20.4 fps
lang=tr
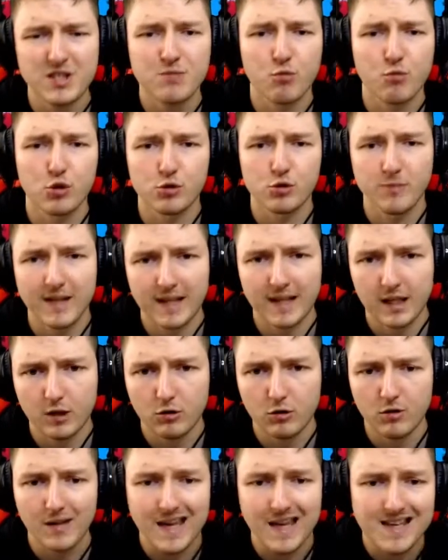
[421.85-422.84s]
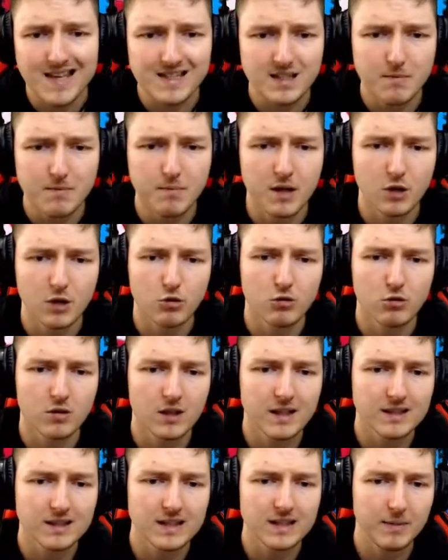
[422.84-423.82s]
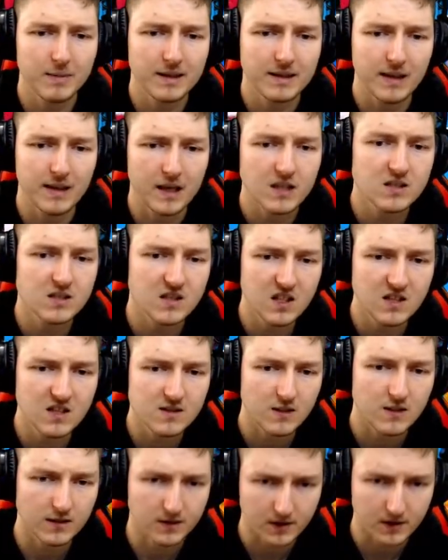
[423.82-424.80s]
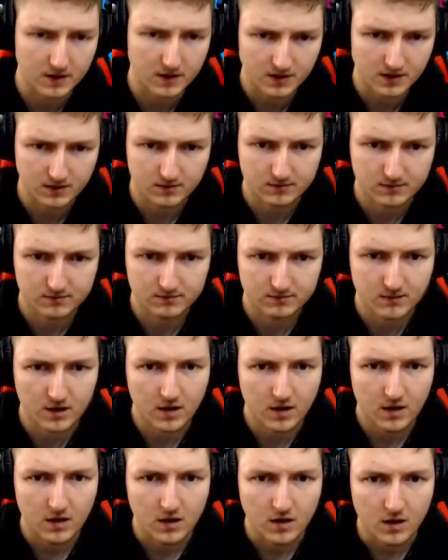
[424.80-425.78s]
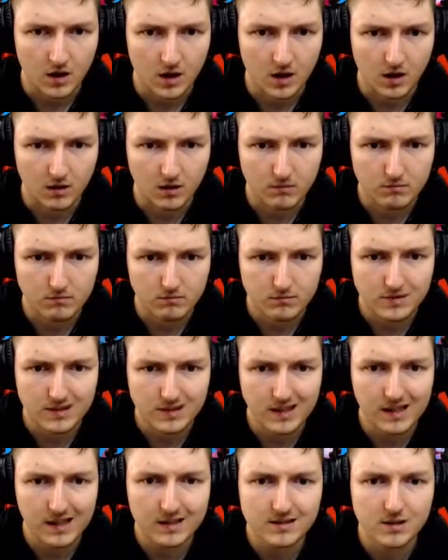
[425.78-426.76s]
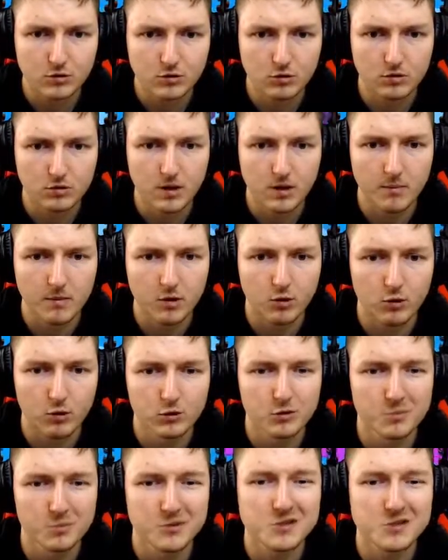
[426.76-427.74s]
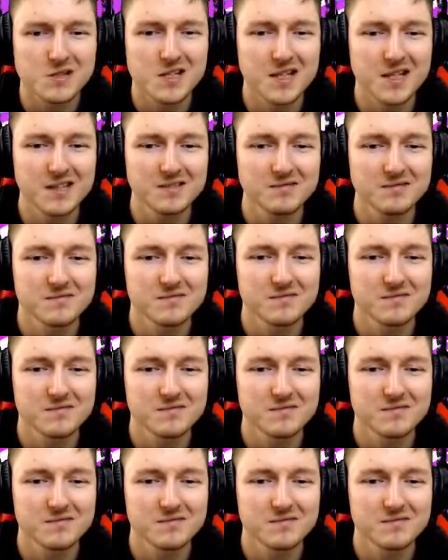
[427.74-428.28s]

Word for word: hiç bozmaya gerek yok. Eski parkurlar demek ki eski insanlar için biz ilk sezondan beri olduğumuz için